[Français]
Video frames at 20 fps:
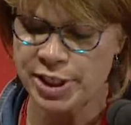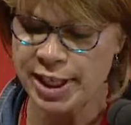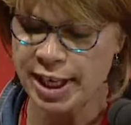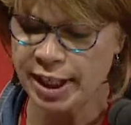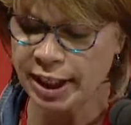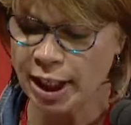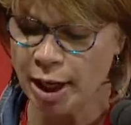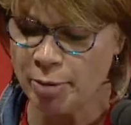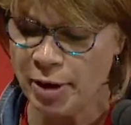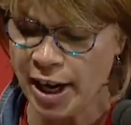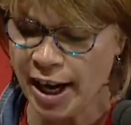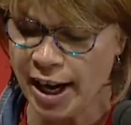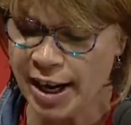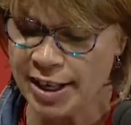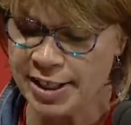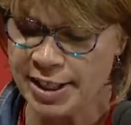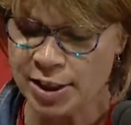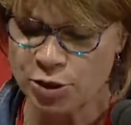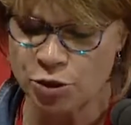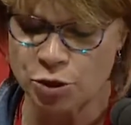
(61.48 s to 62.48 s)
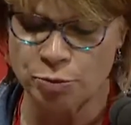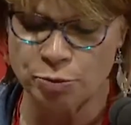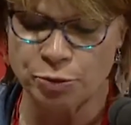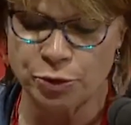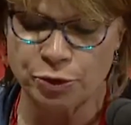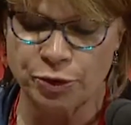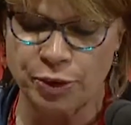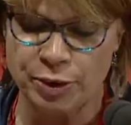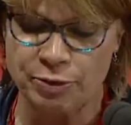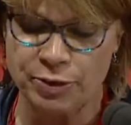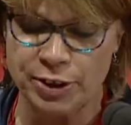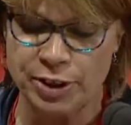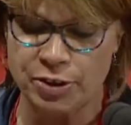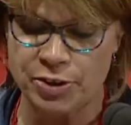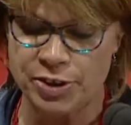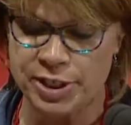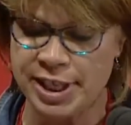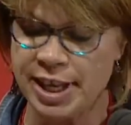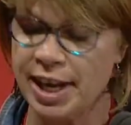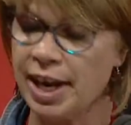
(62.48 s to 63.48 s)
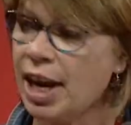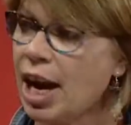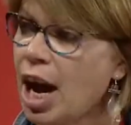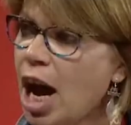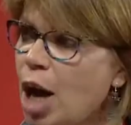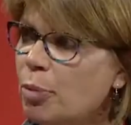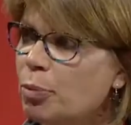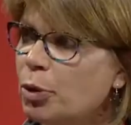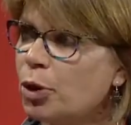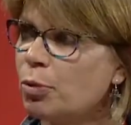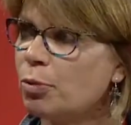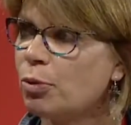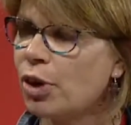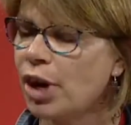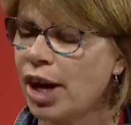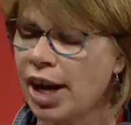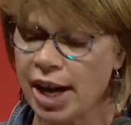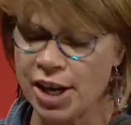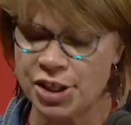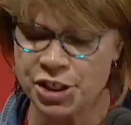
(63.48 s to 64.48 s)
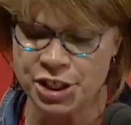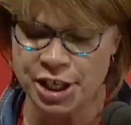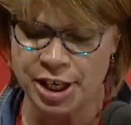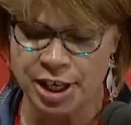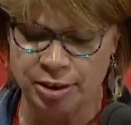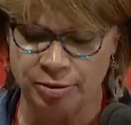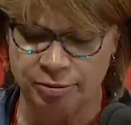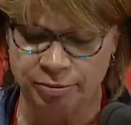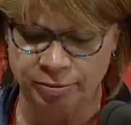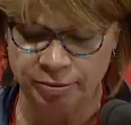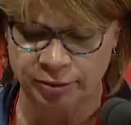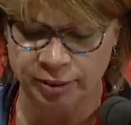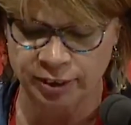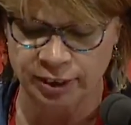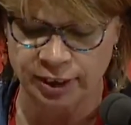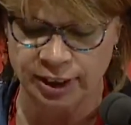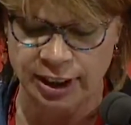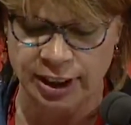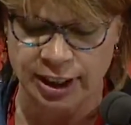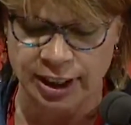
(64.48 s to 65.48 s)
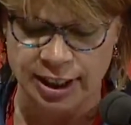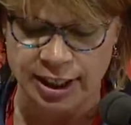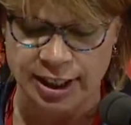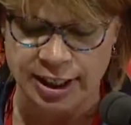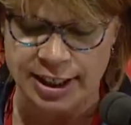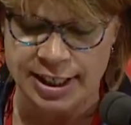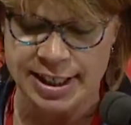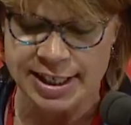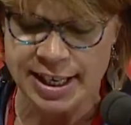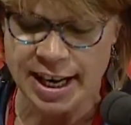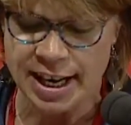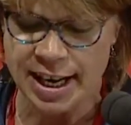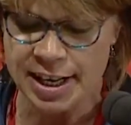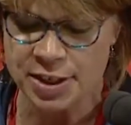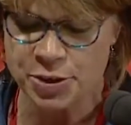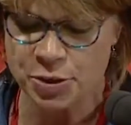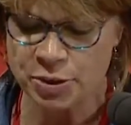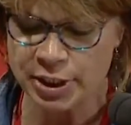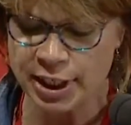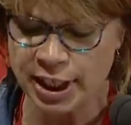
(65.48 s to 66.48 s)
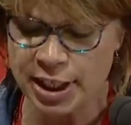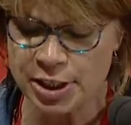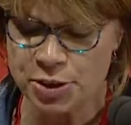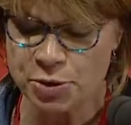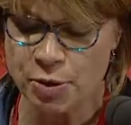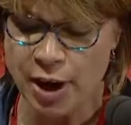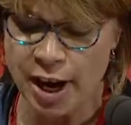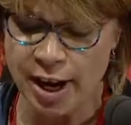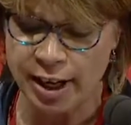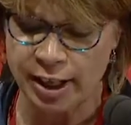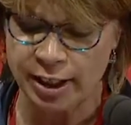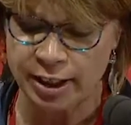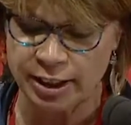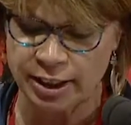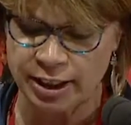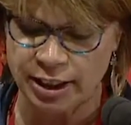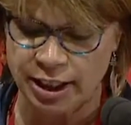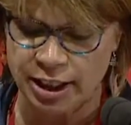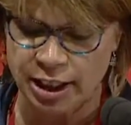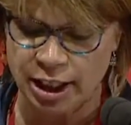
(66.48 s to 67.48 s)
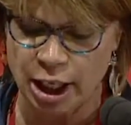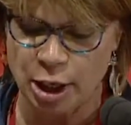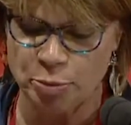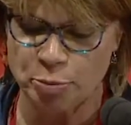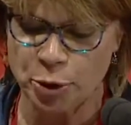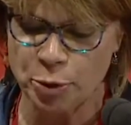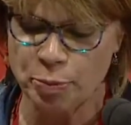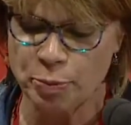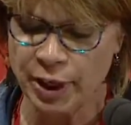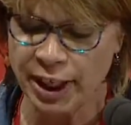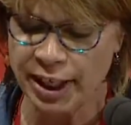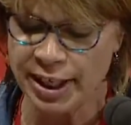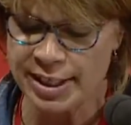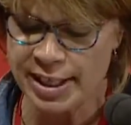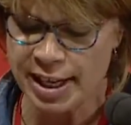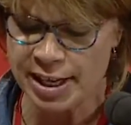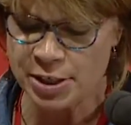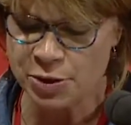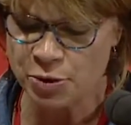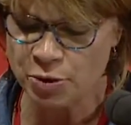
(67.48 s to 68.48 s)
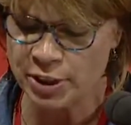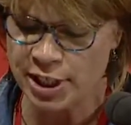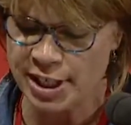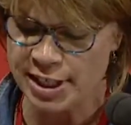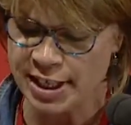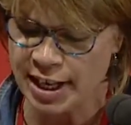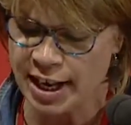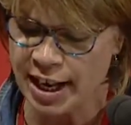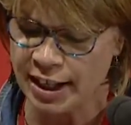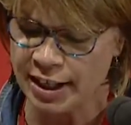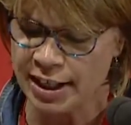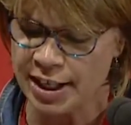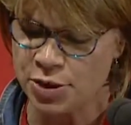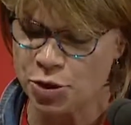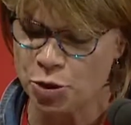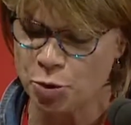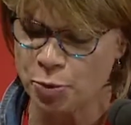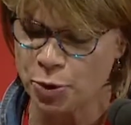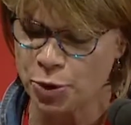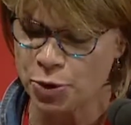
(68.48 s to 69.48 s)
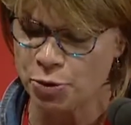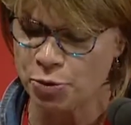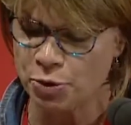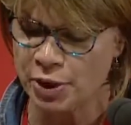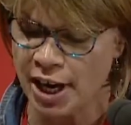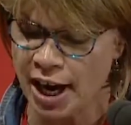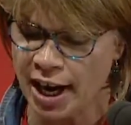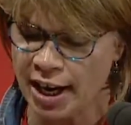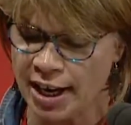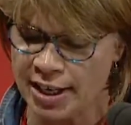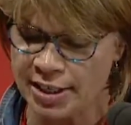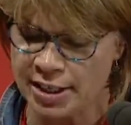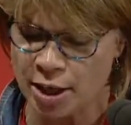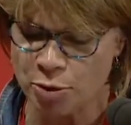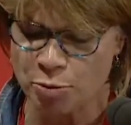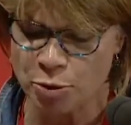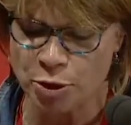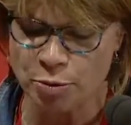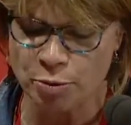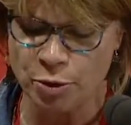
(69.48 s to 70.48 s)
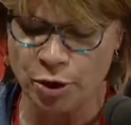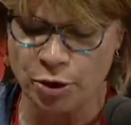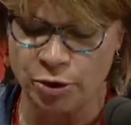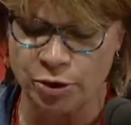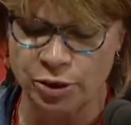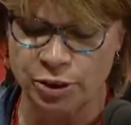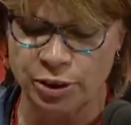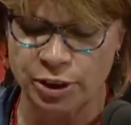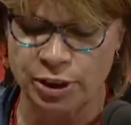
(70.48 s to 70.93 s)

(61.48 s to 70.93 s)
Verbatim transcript: cinq camarades, c'est une bouffée financière âprement arrachée. Les salaires sont dérisoires. La paupérisation des salariés se poursuit inlassablement.